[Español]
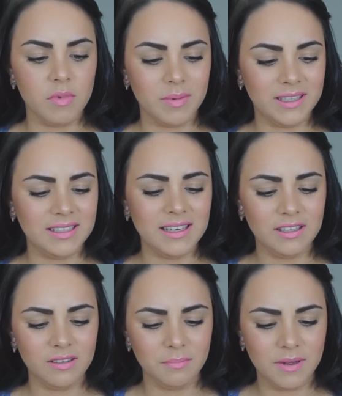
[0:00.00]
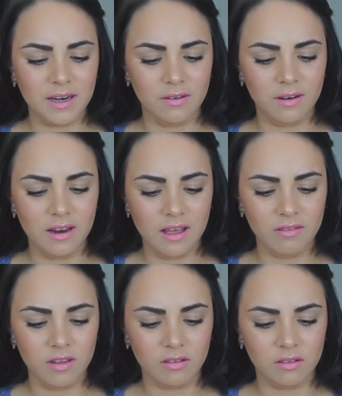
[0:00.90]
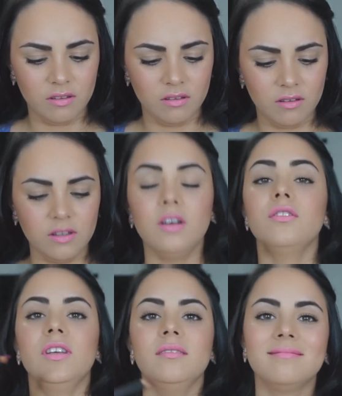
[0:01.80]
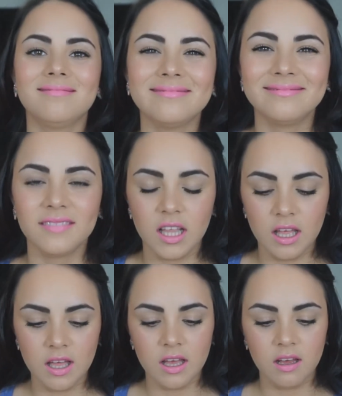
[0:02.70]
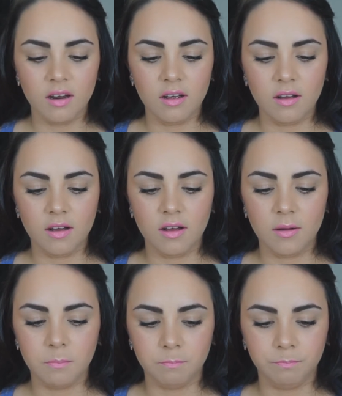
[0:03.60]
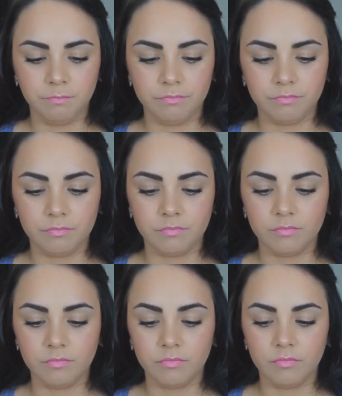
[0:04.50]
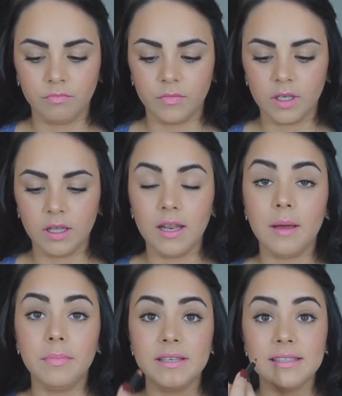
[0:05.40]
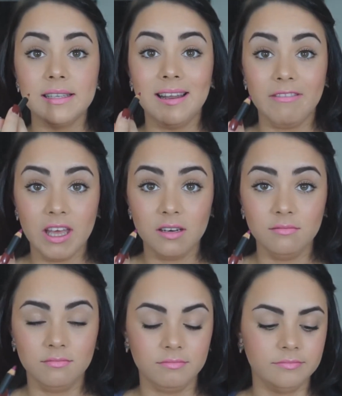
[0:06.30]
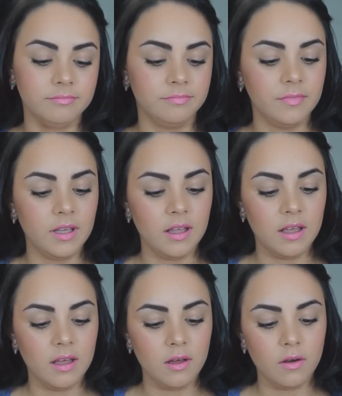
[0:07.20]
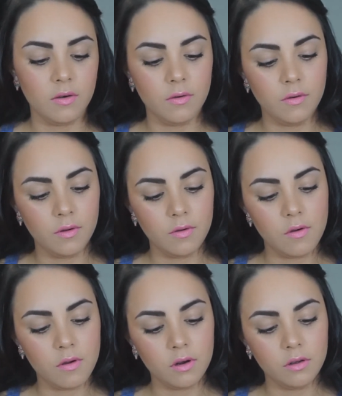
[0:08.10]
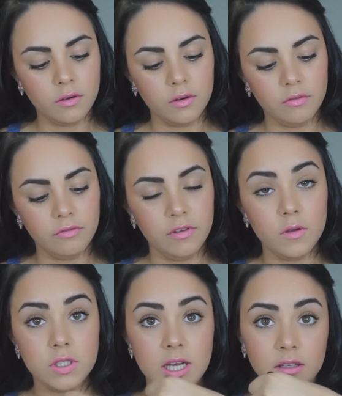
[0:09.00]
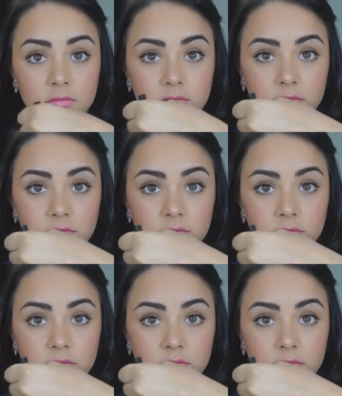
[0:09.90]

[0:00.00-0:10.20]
Me parece que esto es para los labios. Oh, sí. Um, lápiz labial. Uno es un color future